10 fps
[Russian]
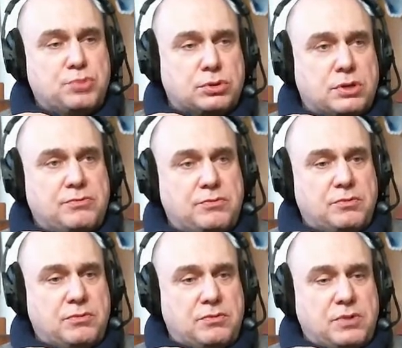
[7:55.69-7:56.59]
Петр э,
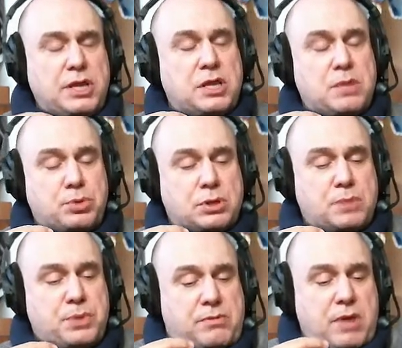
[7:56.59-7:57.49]
Великий, Петр
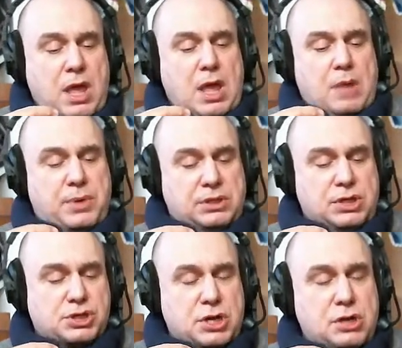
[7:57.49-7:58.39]
Первый по
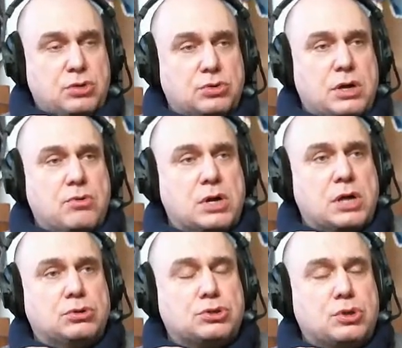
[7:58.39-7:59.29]
отношению того,
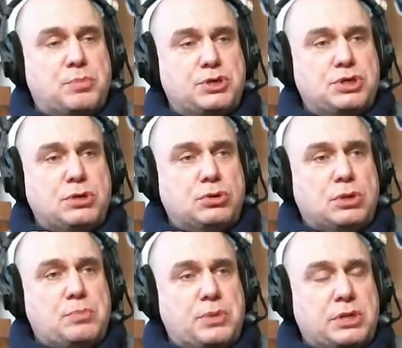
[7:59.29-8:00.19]
как должен подчиненный при